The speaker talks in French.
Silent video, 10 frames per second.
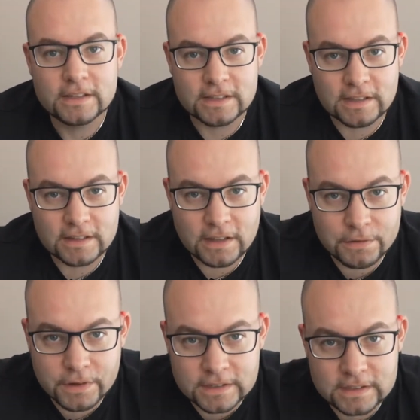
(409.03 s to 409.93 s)
cette
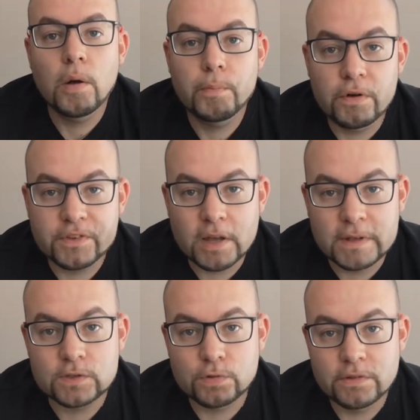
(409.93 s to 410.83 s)
interface peuvent très
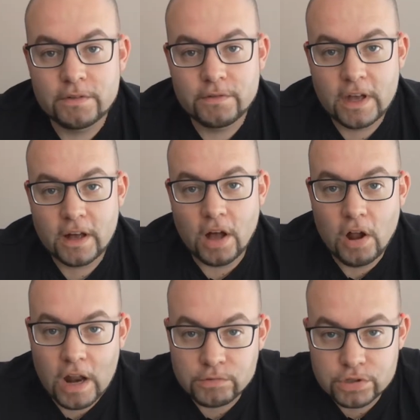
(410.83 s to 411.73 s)
bien se tourner vers
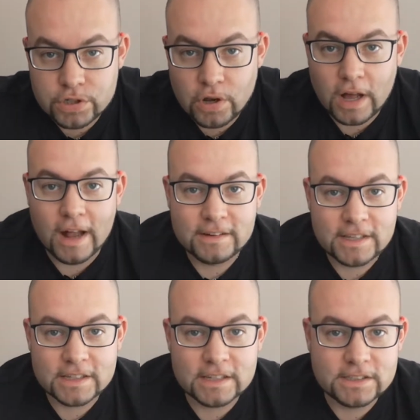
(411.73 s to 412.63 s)
un launcher
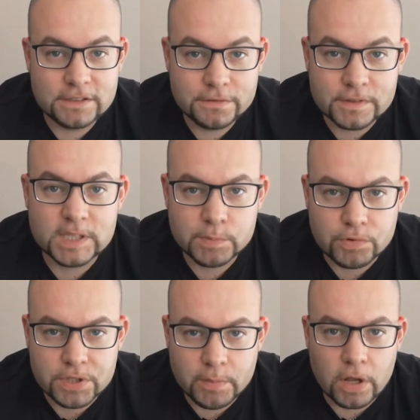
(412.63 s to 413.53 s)
alternatif
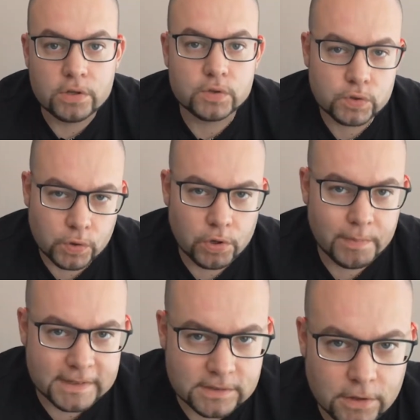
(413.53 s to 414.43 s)
disponible sur le
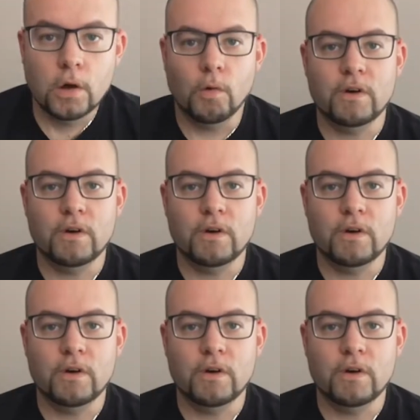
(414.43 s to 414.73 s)
Play Store.